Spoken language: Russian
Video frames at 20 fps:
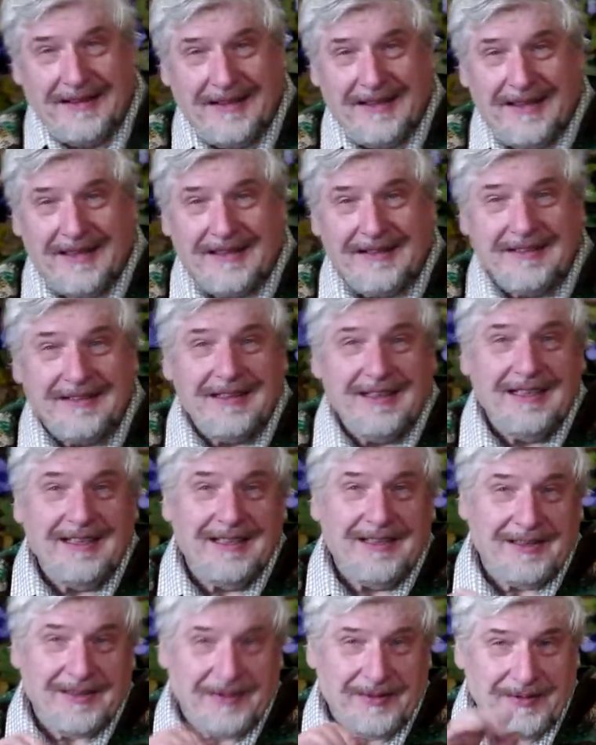
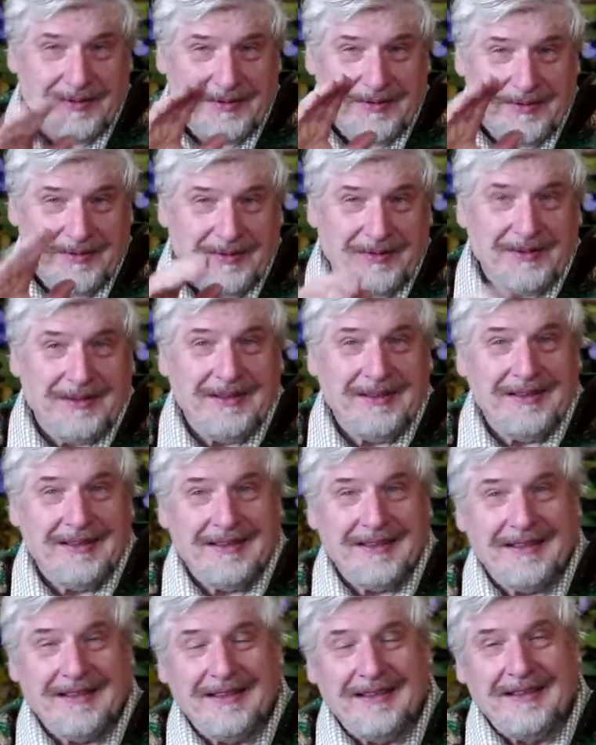грацильных, то есть
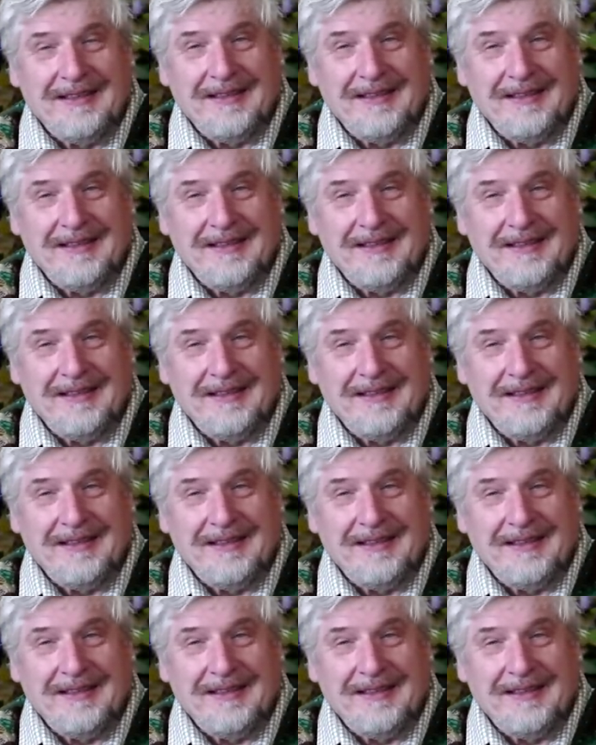тоненьких